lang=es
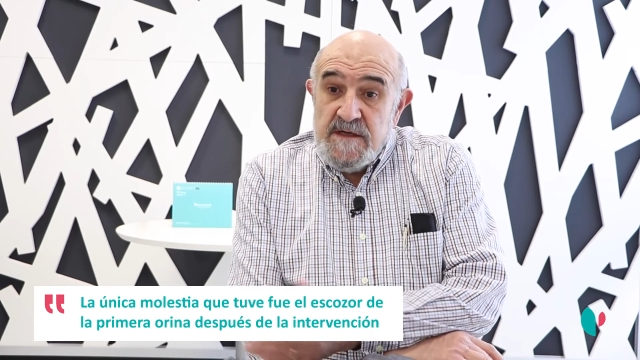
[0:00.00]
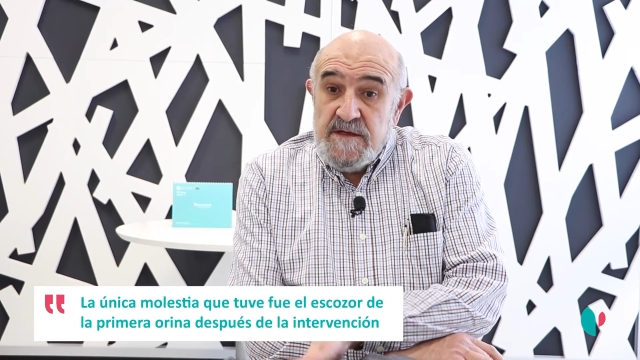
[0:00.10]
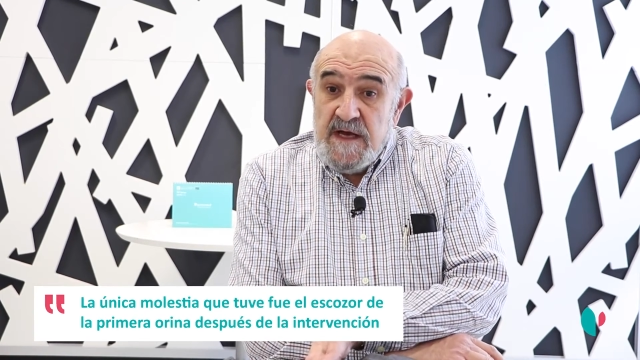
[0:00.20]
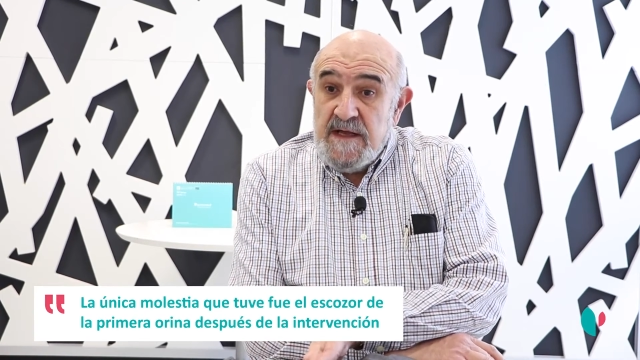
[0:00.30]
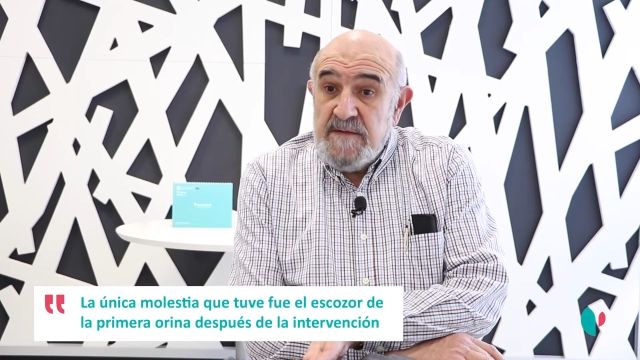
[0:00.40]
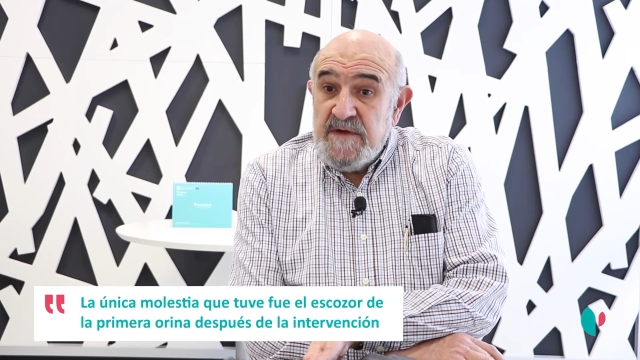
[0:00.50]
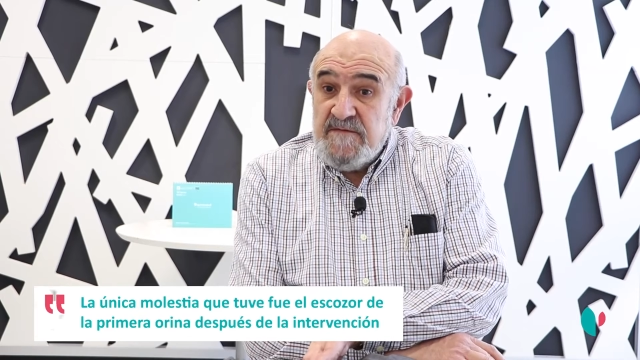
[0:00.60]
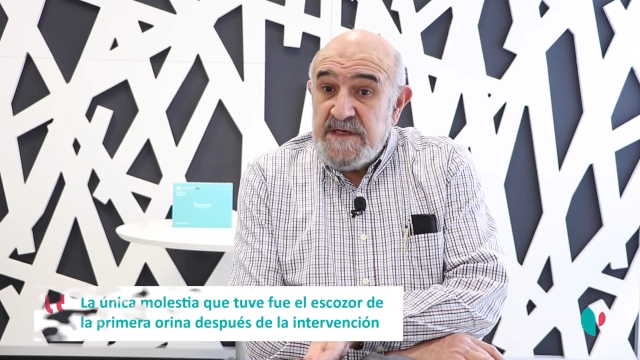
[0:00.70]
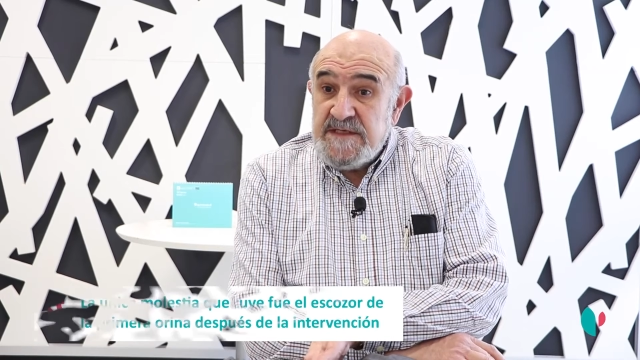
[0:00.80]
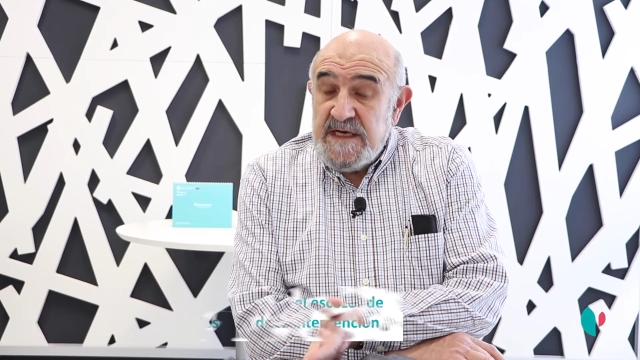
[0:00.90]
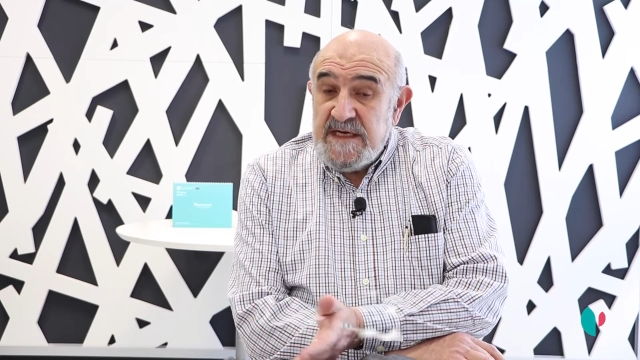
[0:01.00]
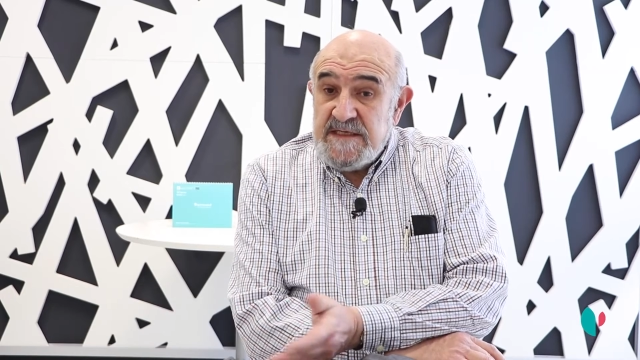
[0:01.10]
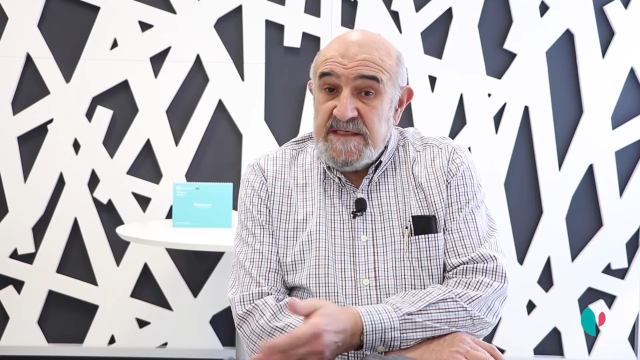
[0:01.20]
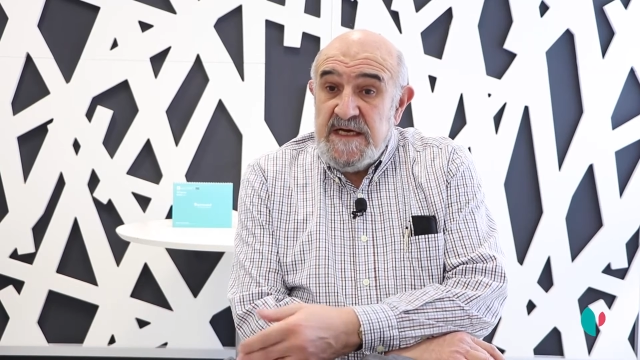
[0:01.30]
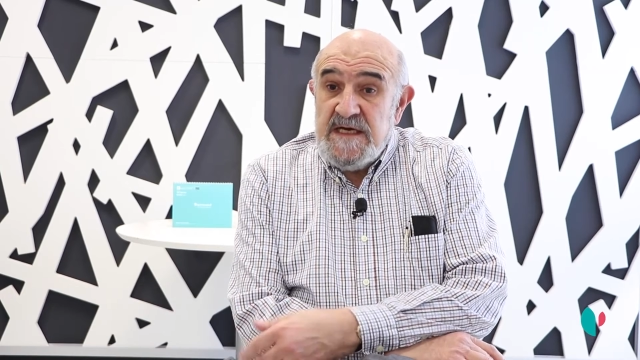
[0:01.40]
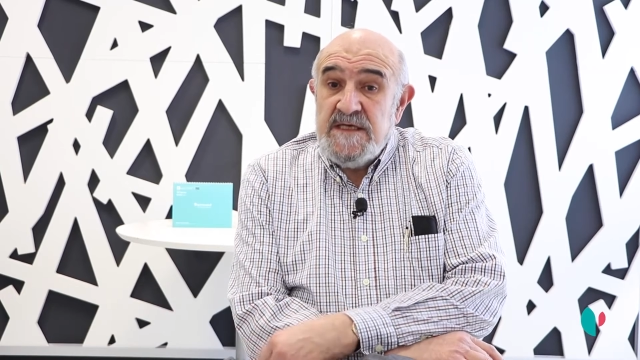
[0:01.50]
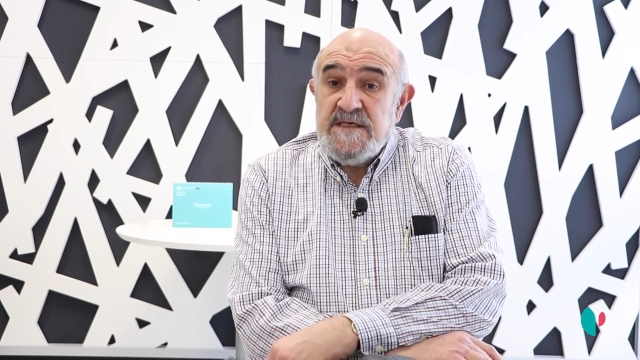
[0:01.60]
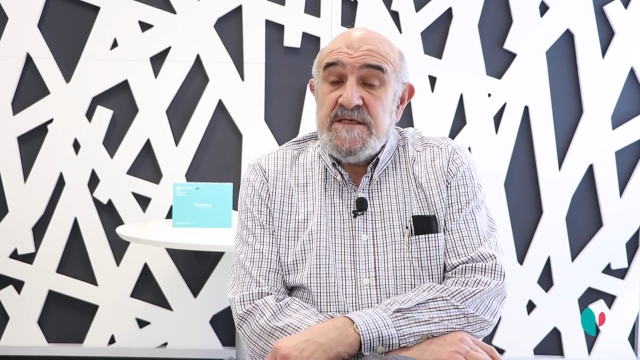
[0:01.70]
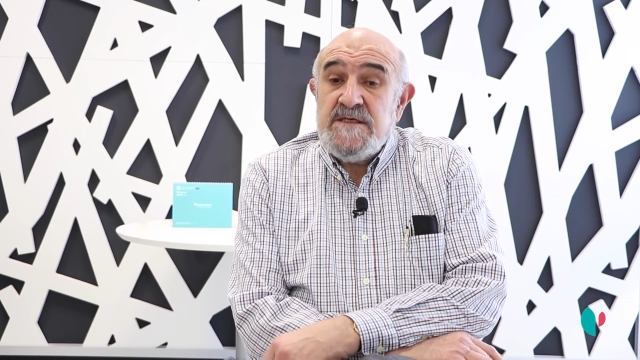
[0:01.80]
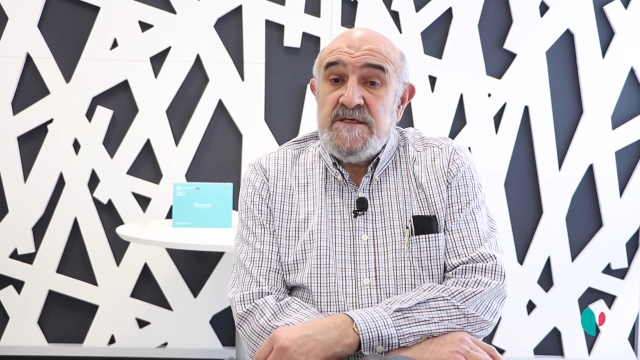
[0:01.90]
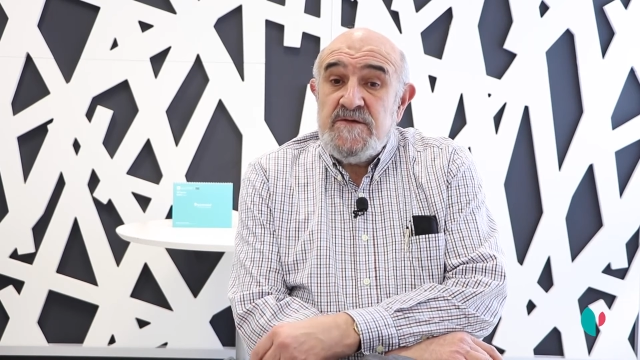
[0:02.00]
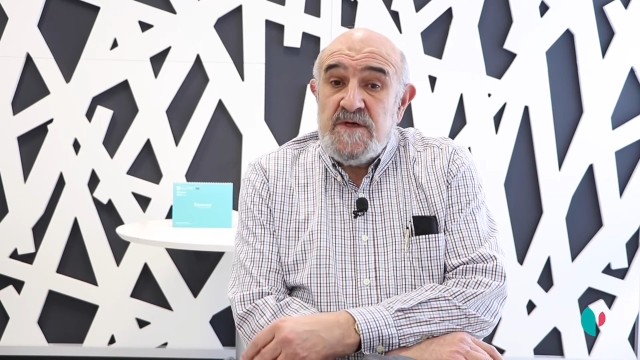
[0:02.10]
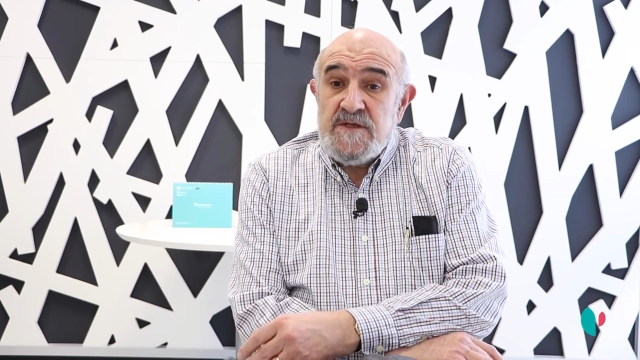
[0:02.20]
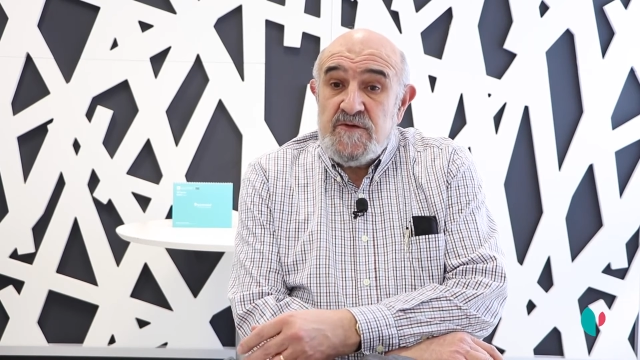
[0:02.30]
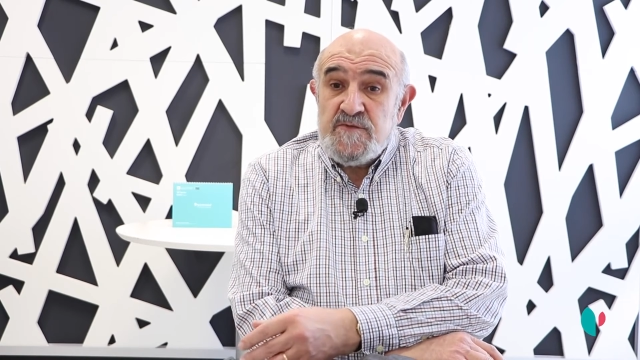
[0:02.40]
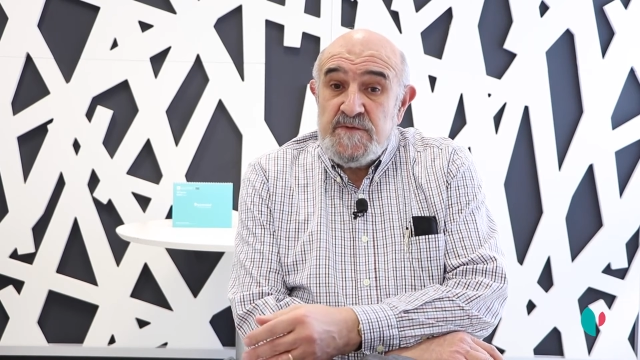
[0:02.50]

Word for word: Ya me marché a casa y durante los